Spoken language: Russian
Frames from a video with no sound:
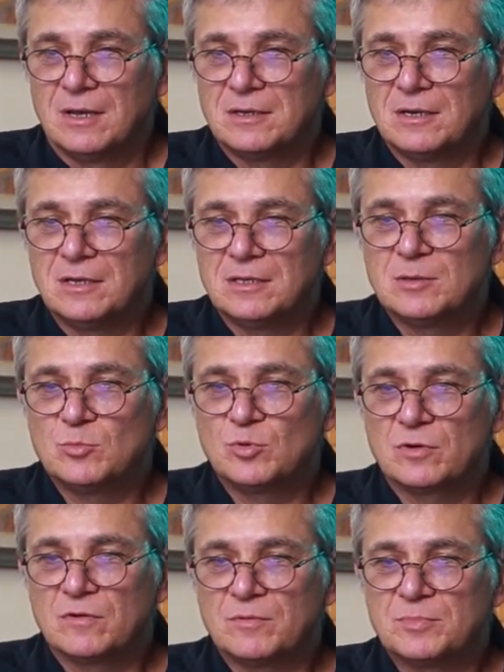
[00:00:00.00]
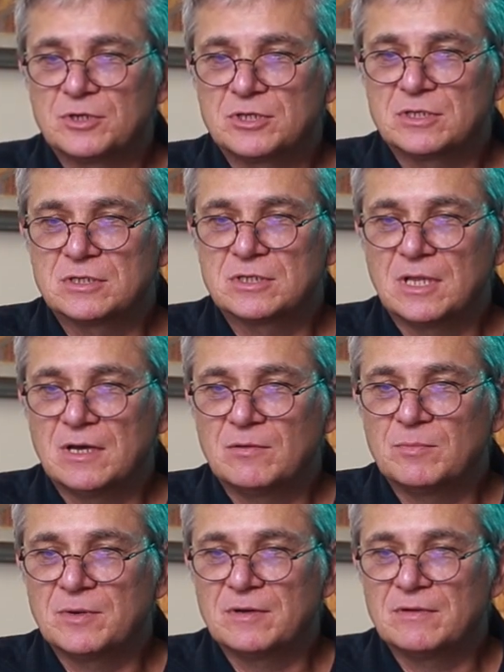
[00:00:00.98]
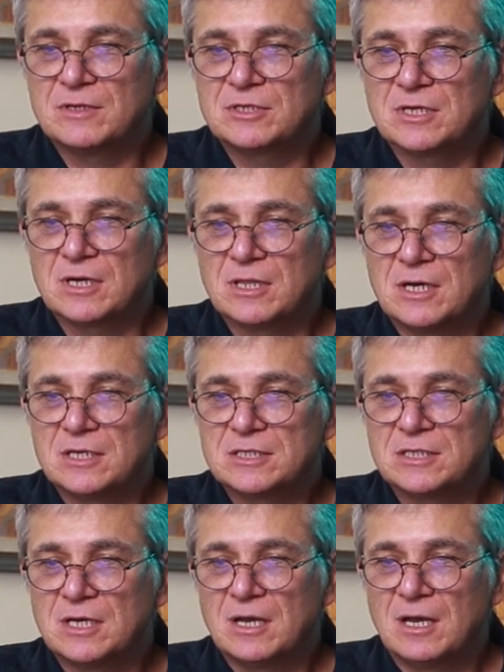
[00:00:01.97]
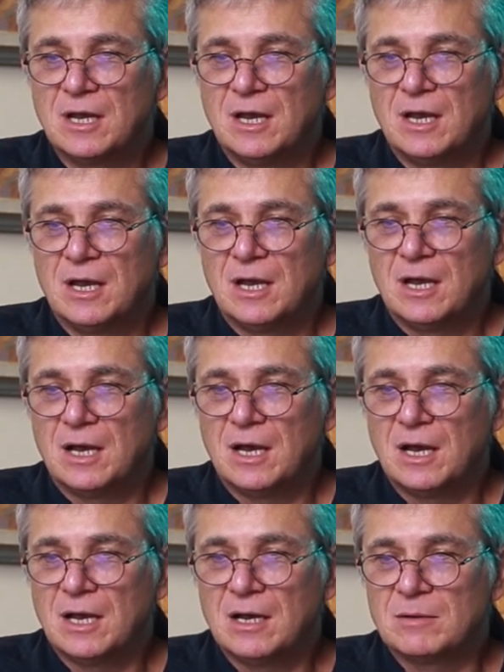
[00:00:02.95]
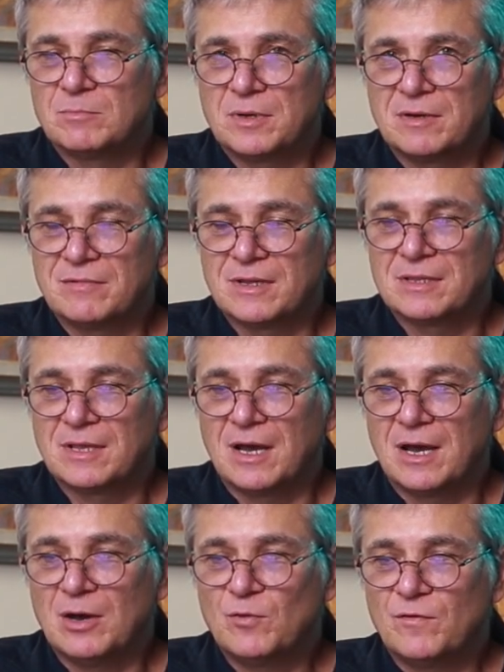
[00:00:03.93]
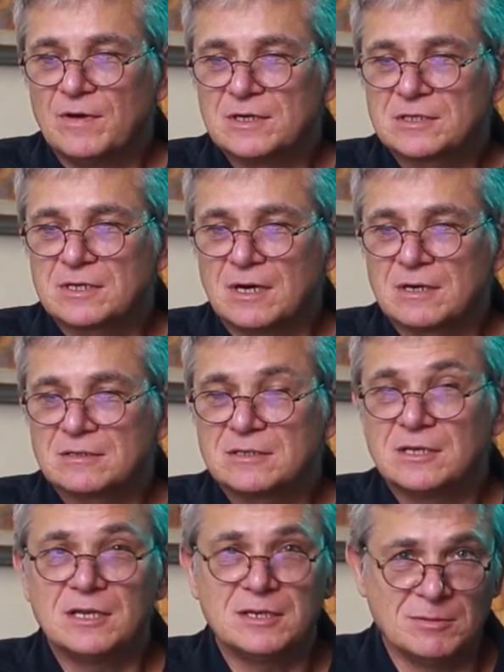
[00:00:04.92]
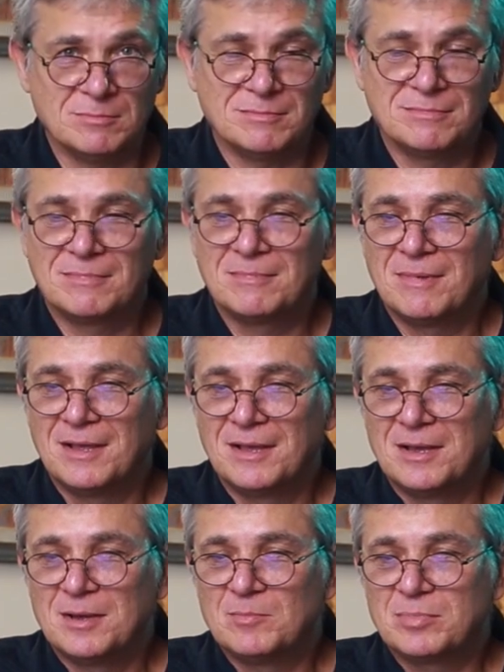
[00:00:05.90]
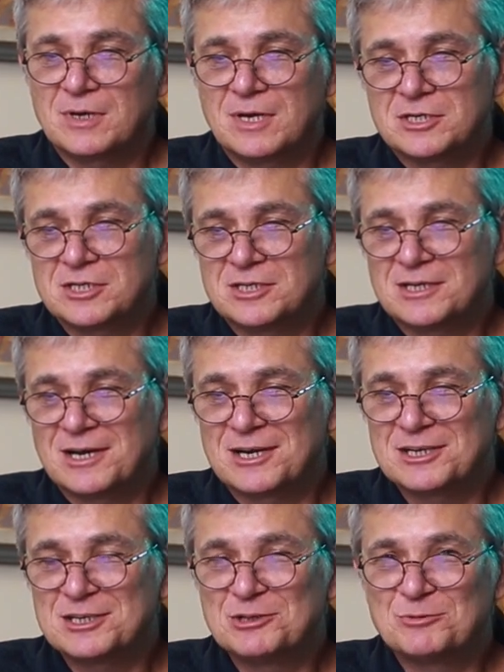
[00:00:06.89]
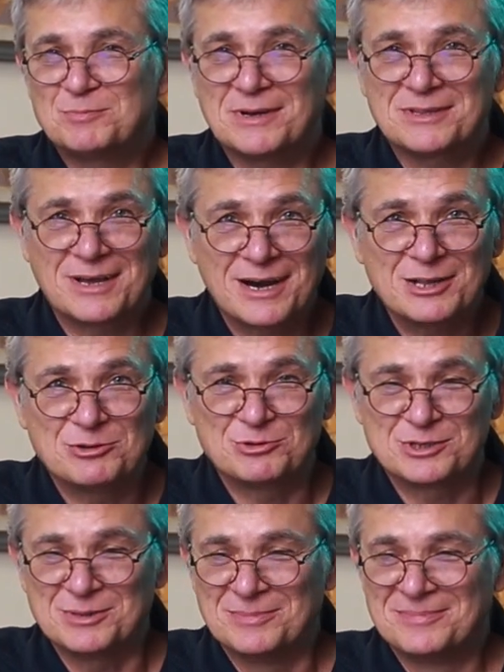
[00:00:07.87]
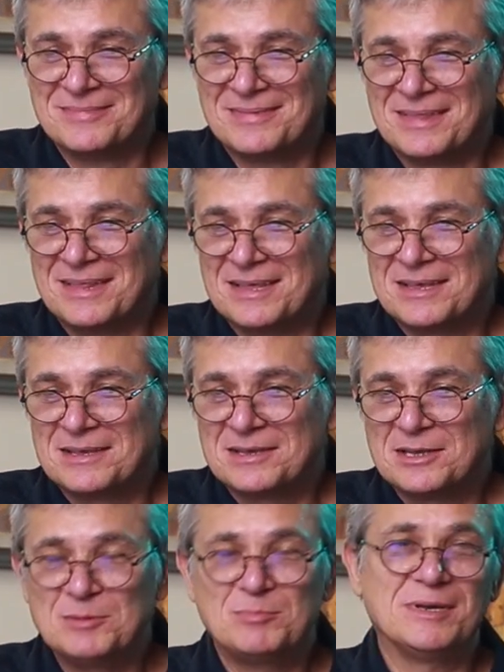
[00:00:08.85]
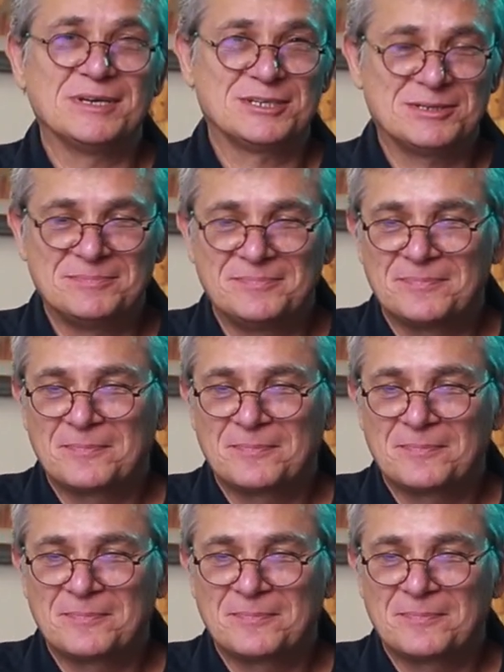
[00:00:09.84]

Елена Мурова пишет, Слава, привет, согласна, а привет, а у вас как с этим? Покажите картину под градусом и без.